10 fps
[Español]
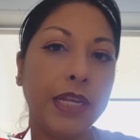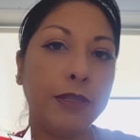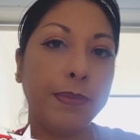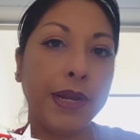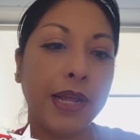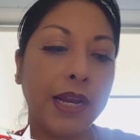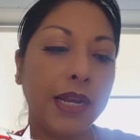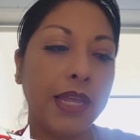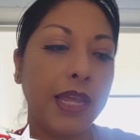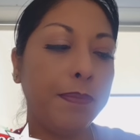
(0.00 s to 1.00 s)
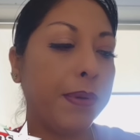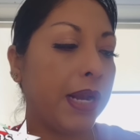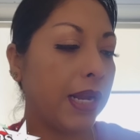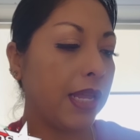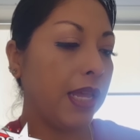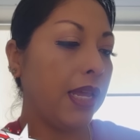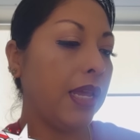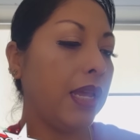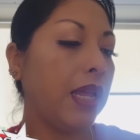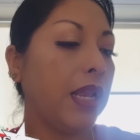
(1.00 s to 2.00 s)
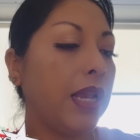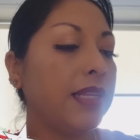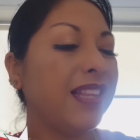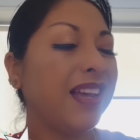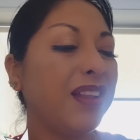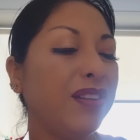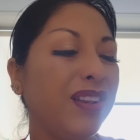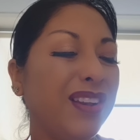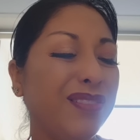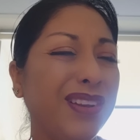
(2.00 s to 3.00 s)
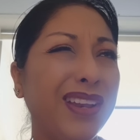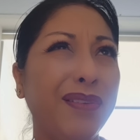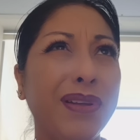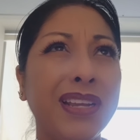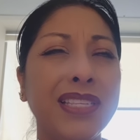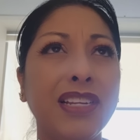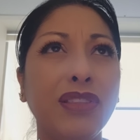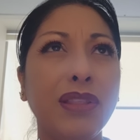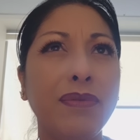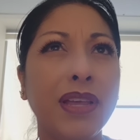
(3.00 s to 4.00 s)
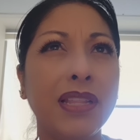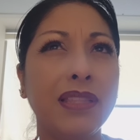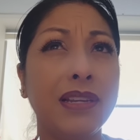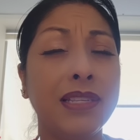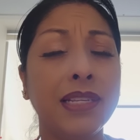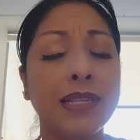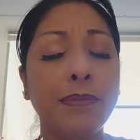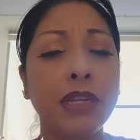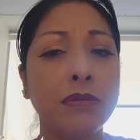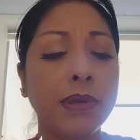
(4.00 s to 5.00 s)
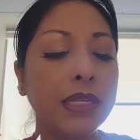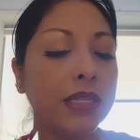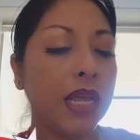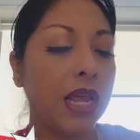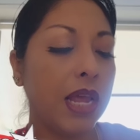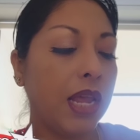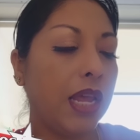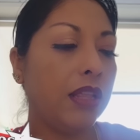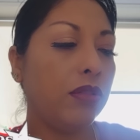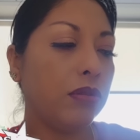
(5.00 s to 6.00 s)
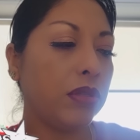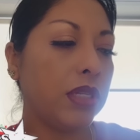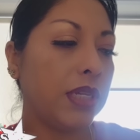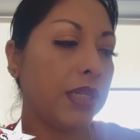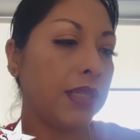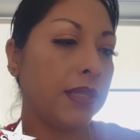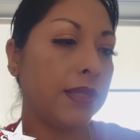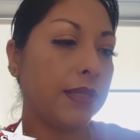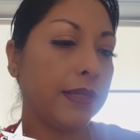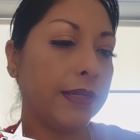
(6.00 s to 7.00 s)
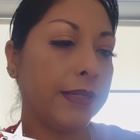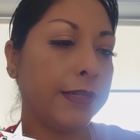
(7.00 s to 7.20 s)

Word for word: esperar aquí para que les hagan, le van a hacer todavía tres exámenes más. Entonces,